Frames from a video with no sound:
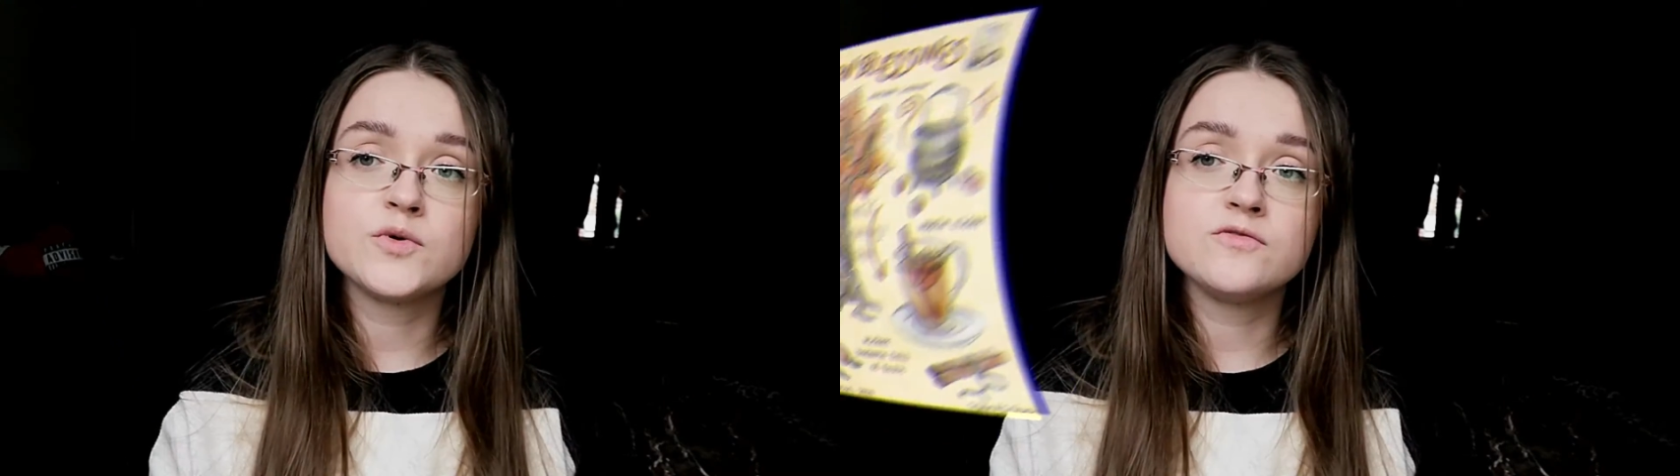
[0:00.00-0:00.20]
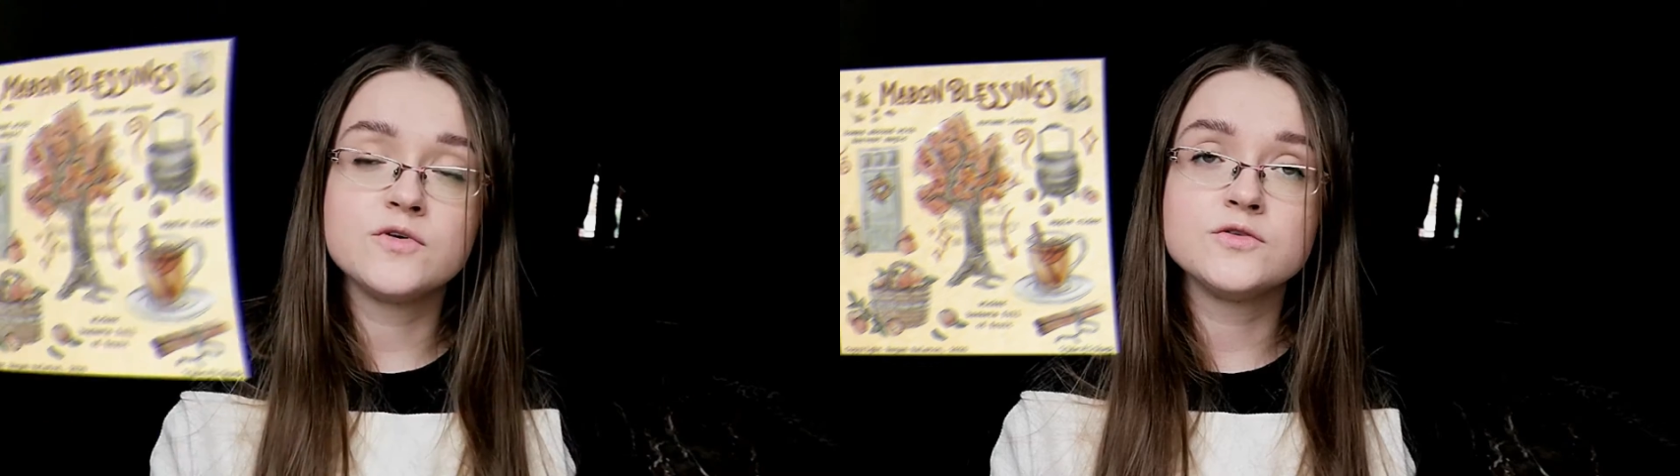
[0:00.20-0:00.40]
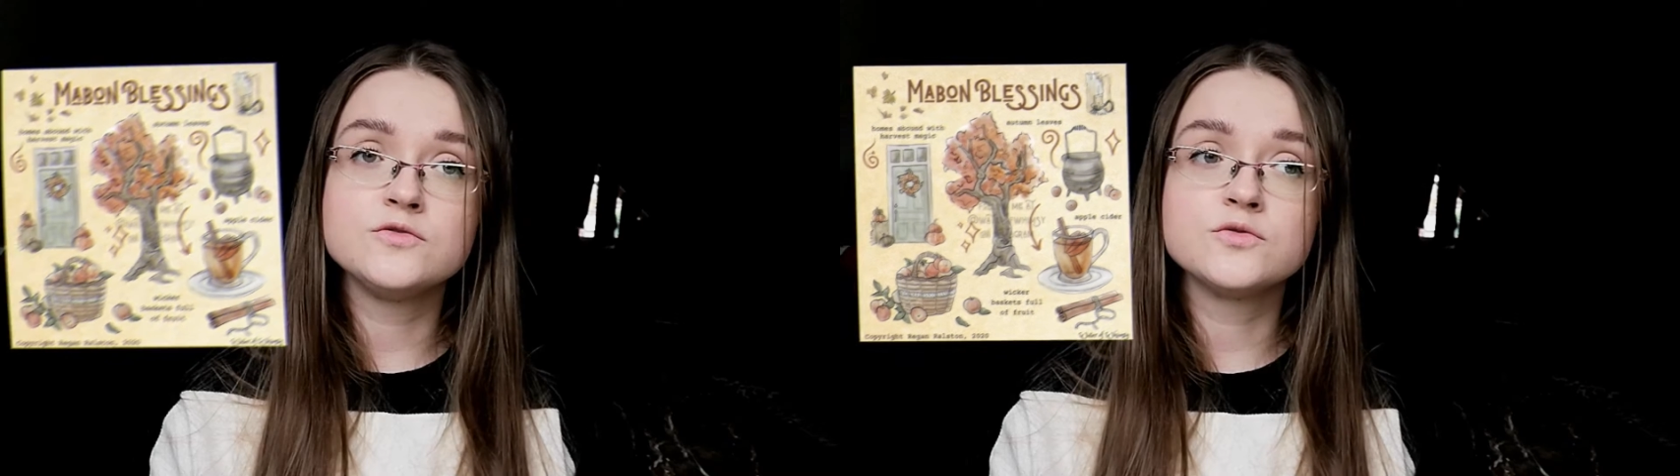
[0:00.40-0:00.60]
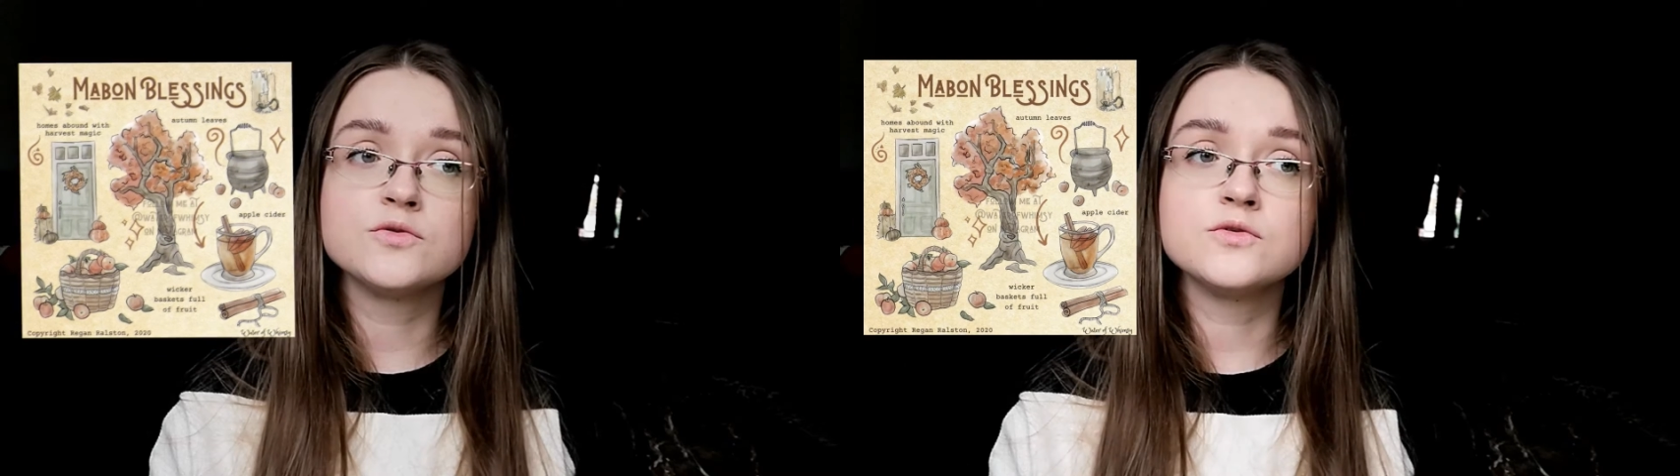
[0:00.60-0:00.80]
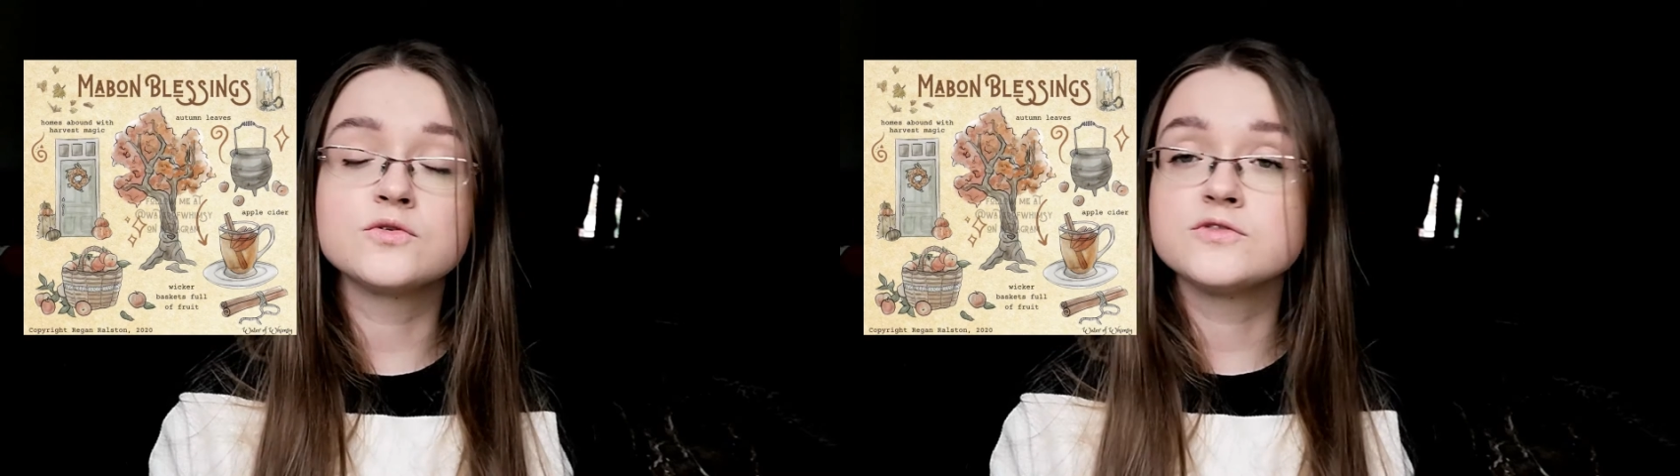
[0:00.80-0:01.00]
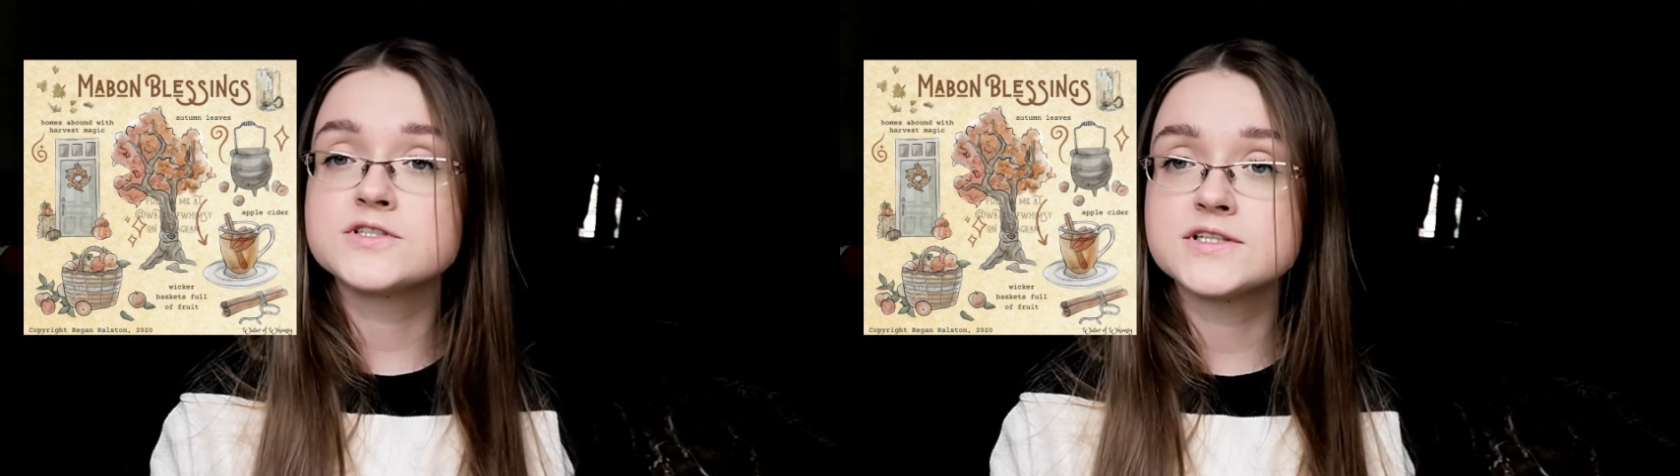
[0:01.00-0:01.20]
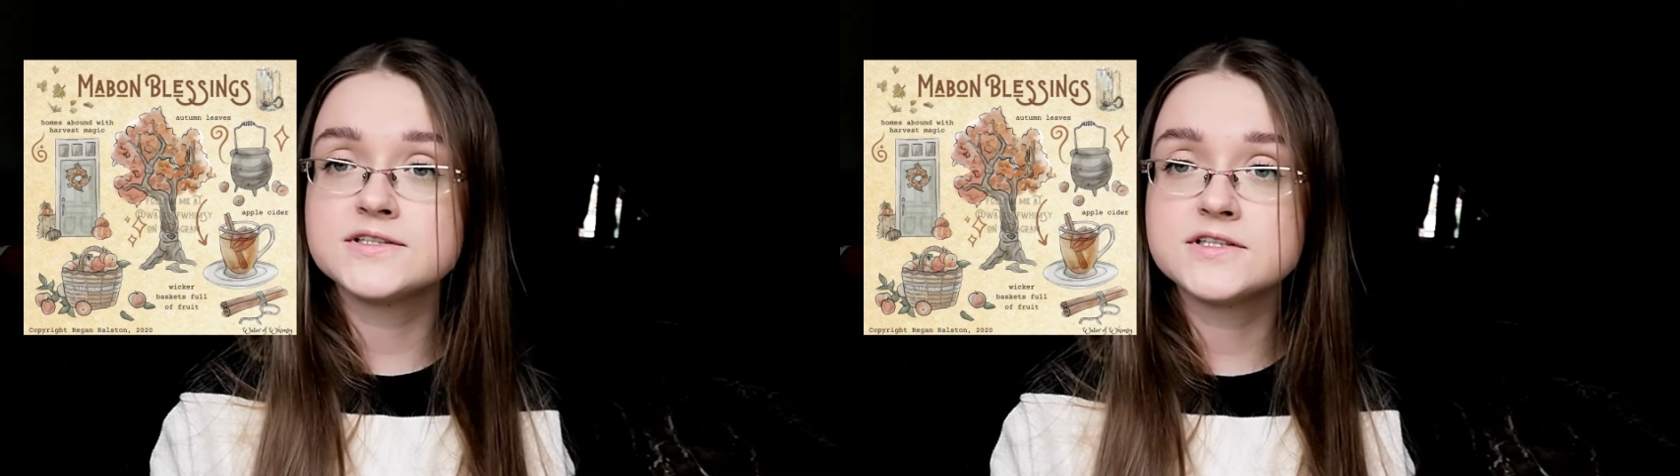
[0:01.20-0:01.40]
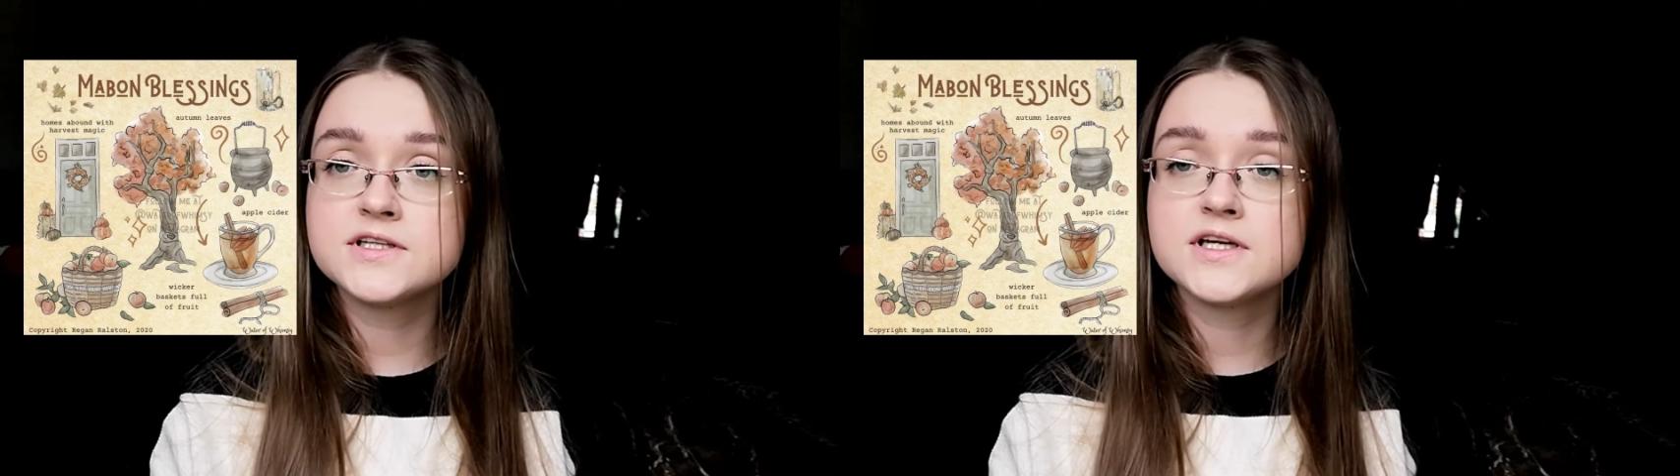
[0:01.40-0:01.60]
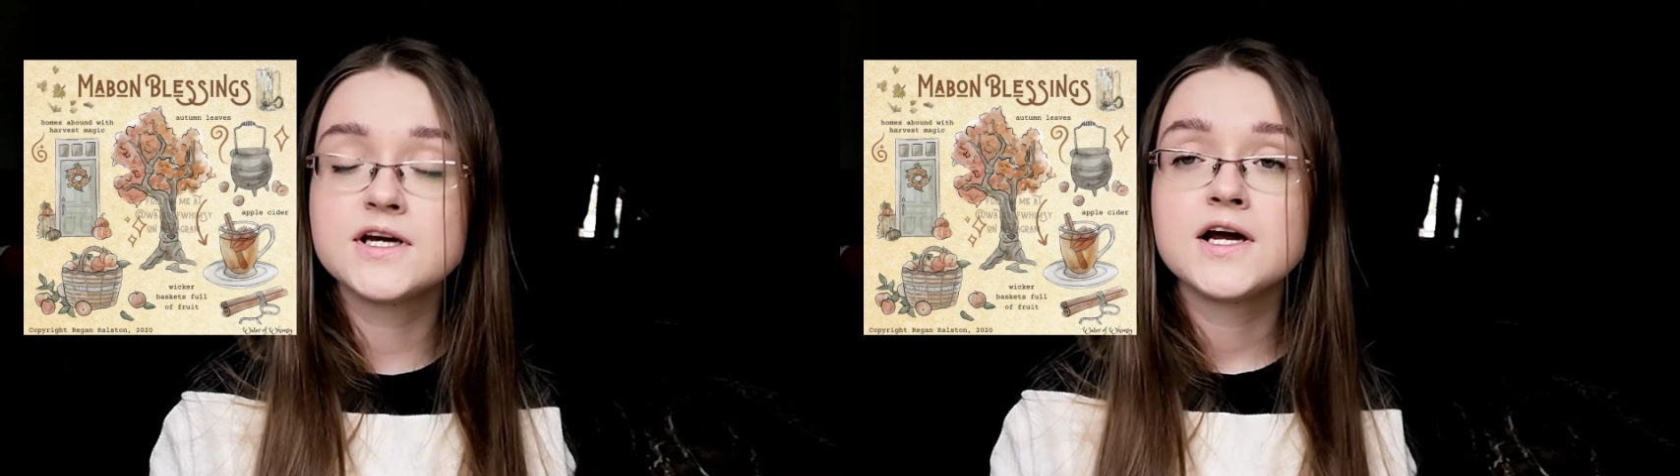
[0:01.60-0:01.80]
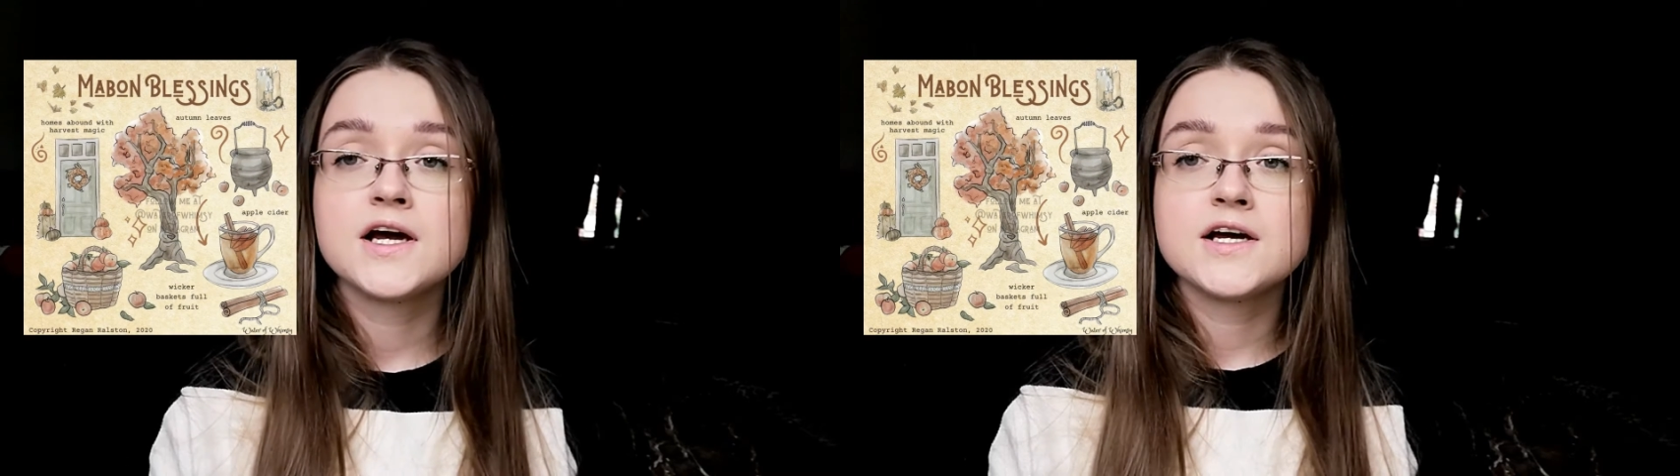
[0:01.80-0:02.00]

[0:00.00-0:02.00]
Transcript: powodu krótszych dni,